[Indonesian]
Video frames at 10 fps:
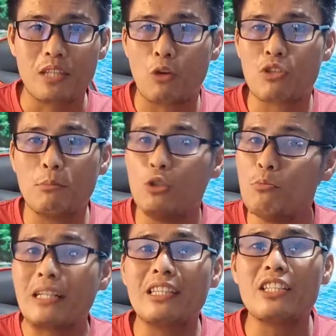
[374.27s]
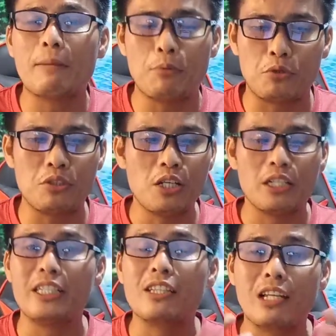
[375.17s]
Lalu sebelum matinya pun
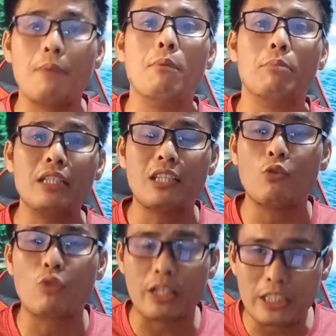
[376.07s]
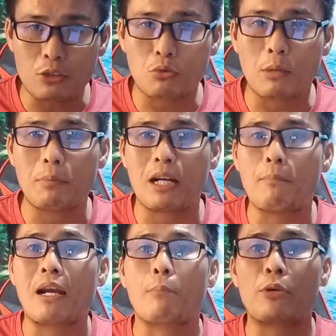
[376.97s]
dia telah memberitahukan itu
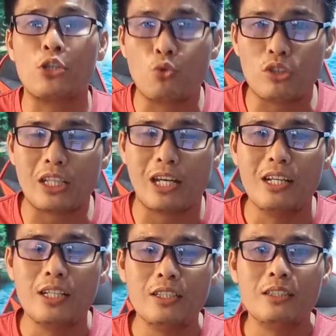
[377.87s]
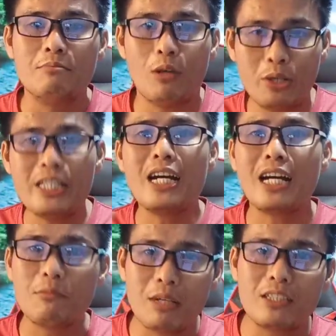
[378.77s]
kepada para pengikutnya bahwa
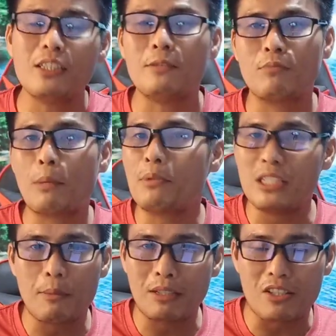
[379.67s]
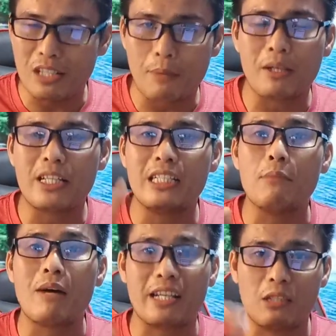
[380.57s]
dia akan mati, tapi tidak mati selamanya
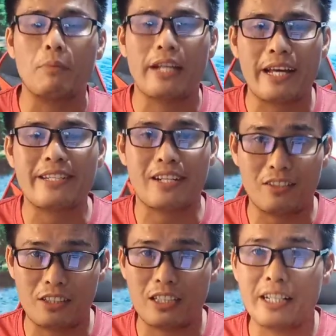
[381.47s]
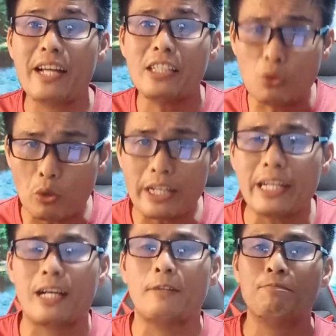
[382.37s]
dia bangkit pada hari yang ketiga. Dan itu
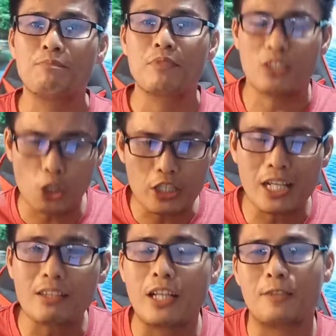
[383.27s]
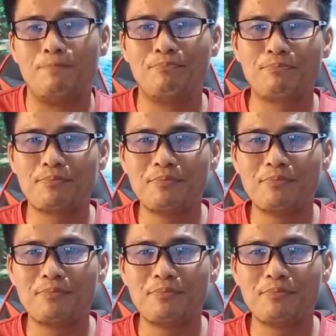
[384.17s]
real, tercatat